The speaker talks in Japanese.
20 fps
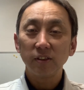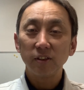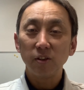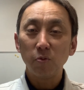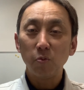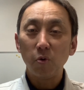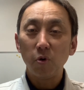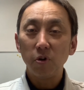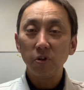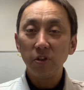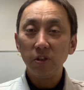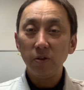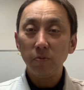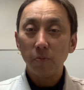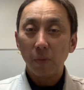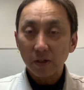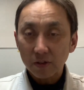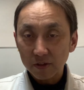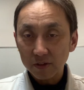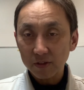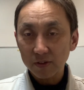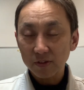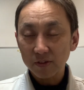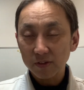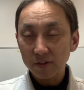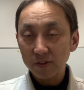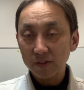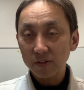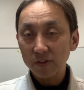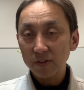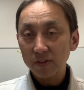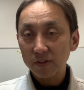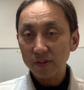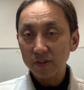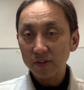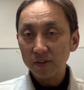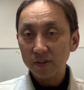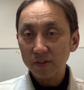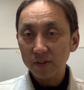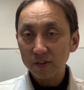思いま
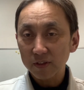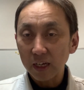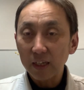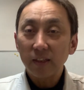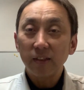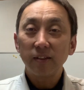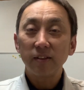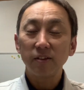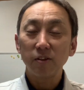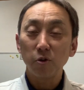す。はい。